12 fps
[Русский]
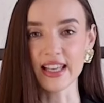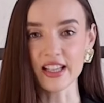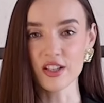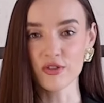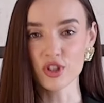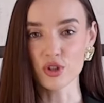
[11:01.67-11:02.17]
Я
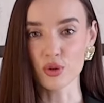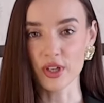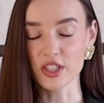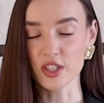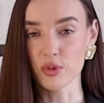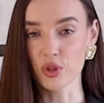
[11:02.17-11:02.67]
не вижу
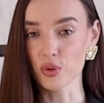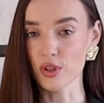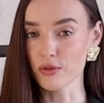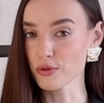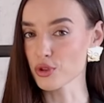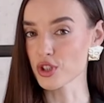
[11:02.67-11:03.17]
эти брюки
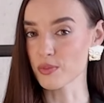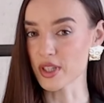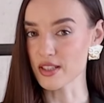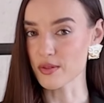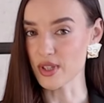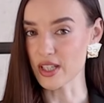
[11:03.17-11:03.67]
в нужном
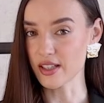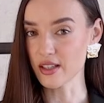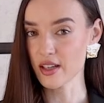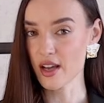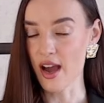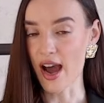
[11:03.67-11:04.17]
размере,
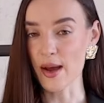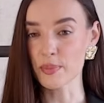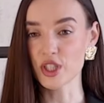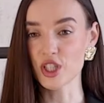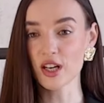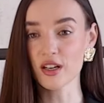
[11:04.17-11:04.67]
а
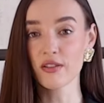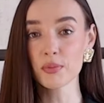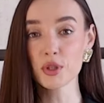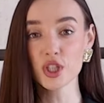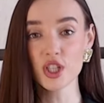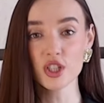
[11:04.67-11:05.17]
пиджак
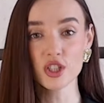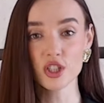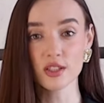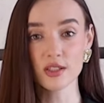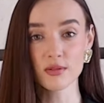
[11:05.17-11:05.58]
вообще исчез.